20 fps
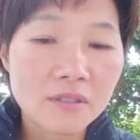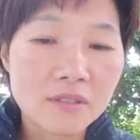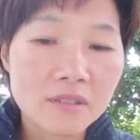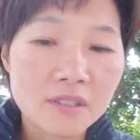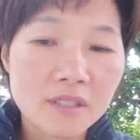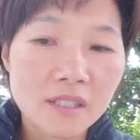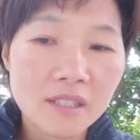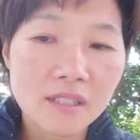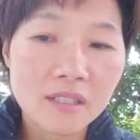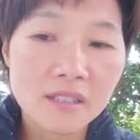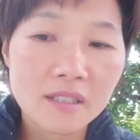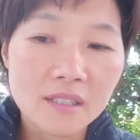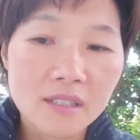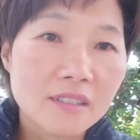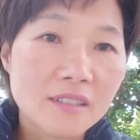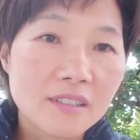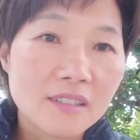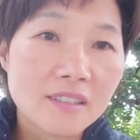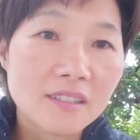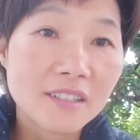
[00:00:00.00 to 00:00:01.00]
이게
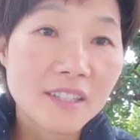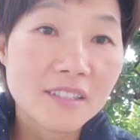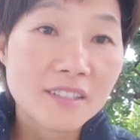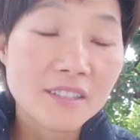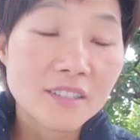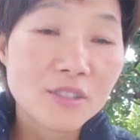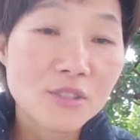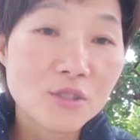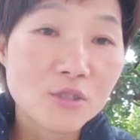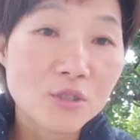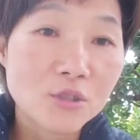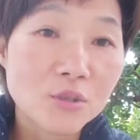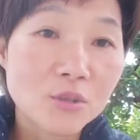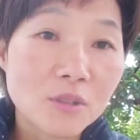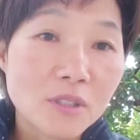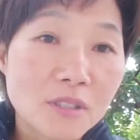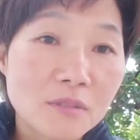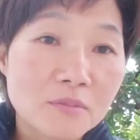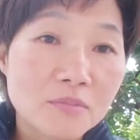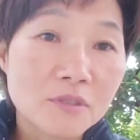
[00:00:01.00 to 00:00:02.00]
어, 굉장히
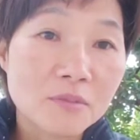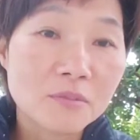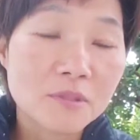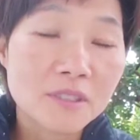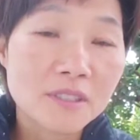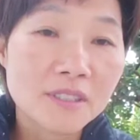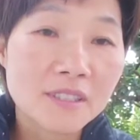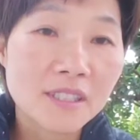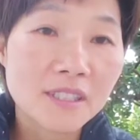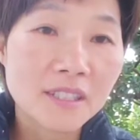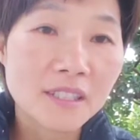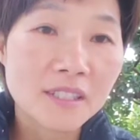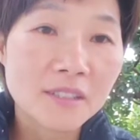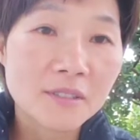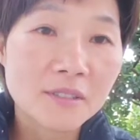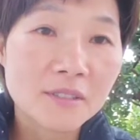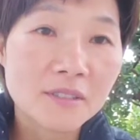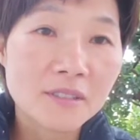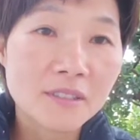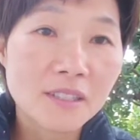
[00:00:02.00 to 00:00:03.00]
중요한 부분이잖아요.
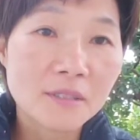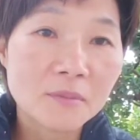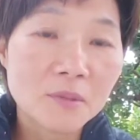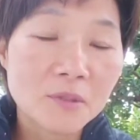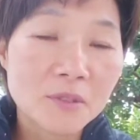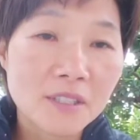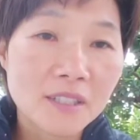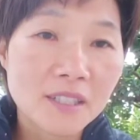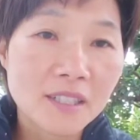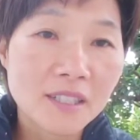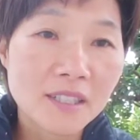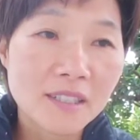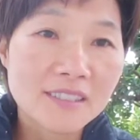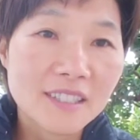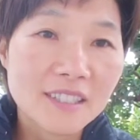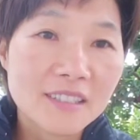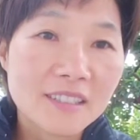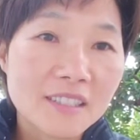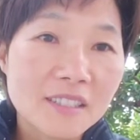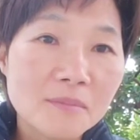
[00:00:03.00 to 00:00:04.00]
그러다 보니까
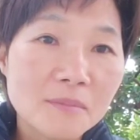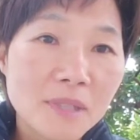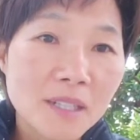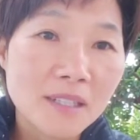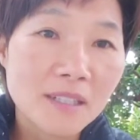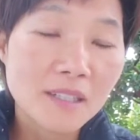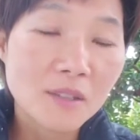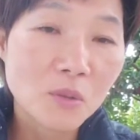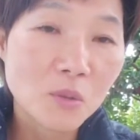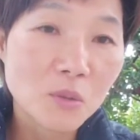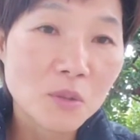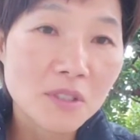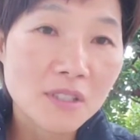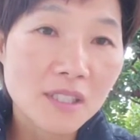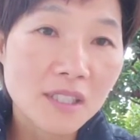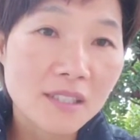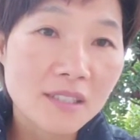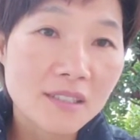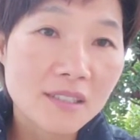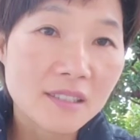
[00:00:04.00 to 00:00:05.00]
일말의
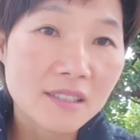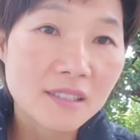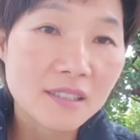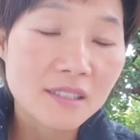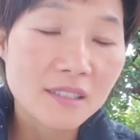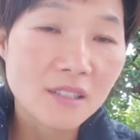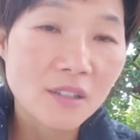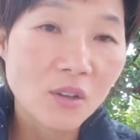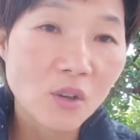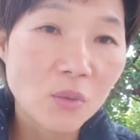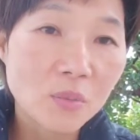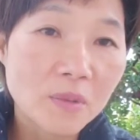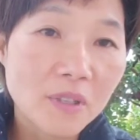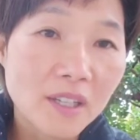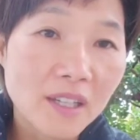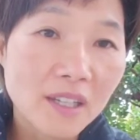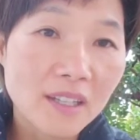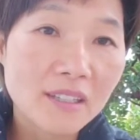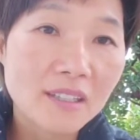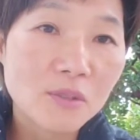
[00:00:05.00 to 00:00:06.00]
오차를 없게
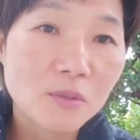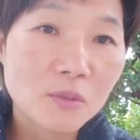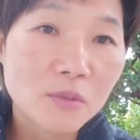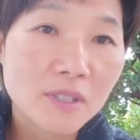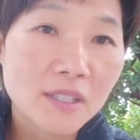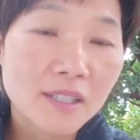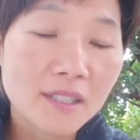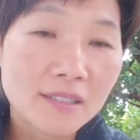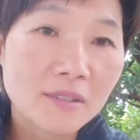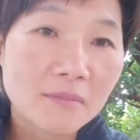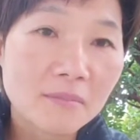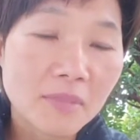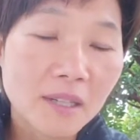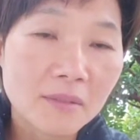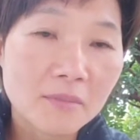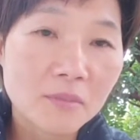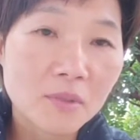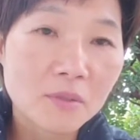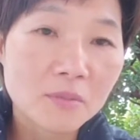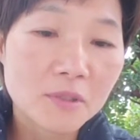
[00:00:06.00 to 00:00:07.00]
하기 위한
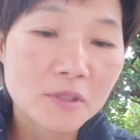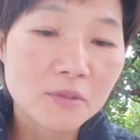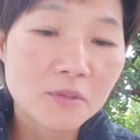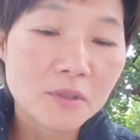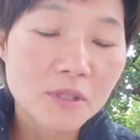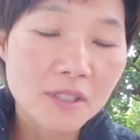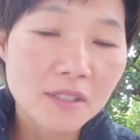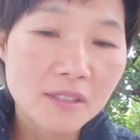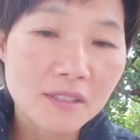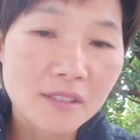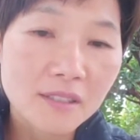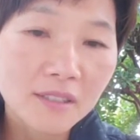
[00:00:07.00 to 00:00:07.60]
방법이고요.